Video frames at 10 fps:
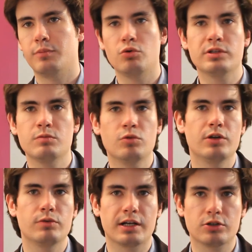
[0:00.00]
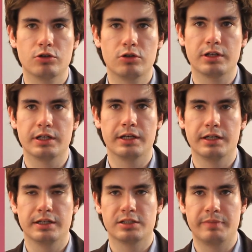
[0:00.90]
por último, hay un actor
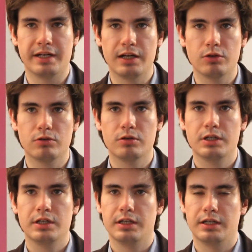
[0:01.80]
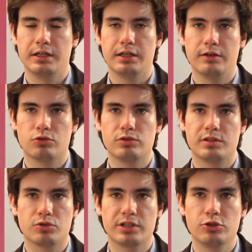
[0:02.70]
inesperado eh, en los
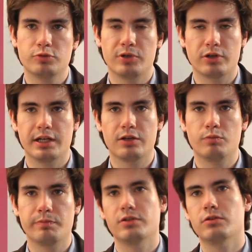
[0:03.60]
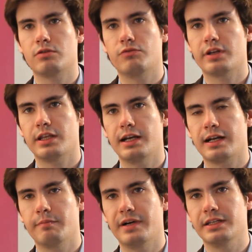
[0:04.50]
últimos años, pero que ha irrumpido con fuerza en la
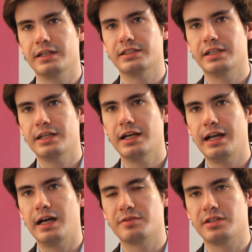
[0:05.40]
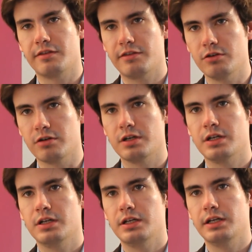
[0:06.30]
campaña, y sería la abstención.
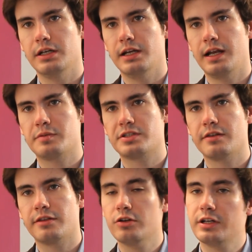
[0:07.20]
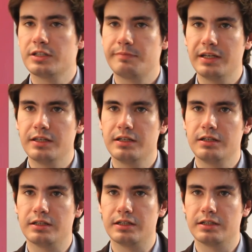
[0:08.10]
Eh, la abstención en
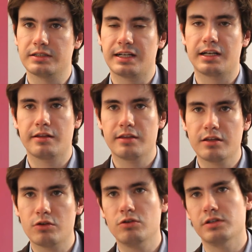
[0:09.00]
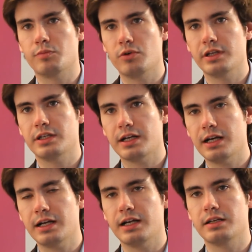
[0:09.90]
España eh, está creciendo y puede
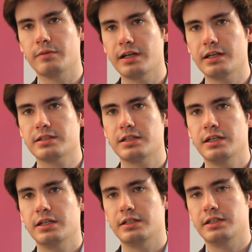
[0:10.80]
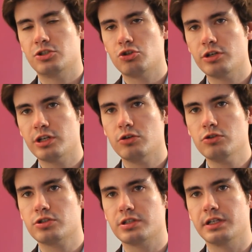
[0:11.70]
llegar a niveles
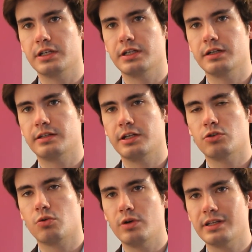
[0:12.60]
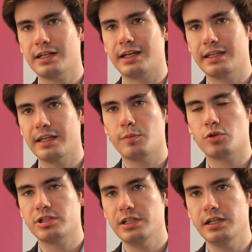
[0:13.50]
históricos, teniendo en cuenta que ya de
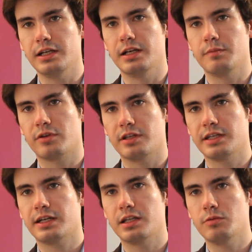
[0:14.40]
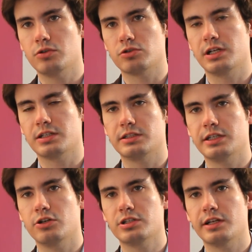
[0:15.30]
por sí el porcentaje de votos en las
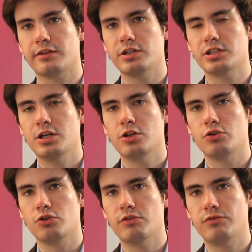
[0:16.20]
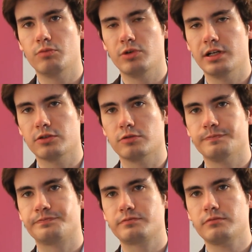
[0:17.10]
anteriores elecciones no fue muy alto.
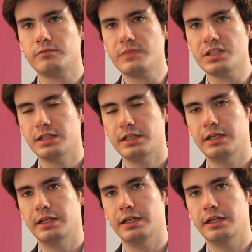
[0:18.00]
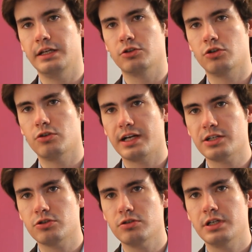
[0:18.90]
en todo
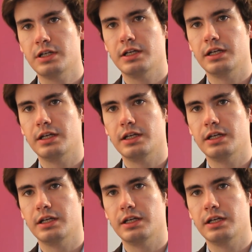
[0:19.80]
caso,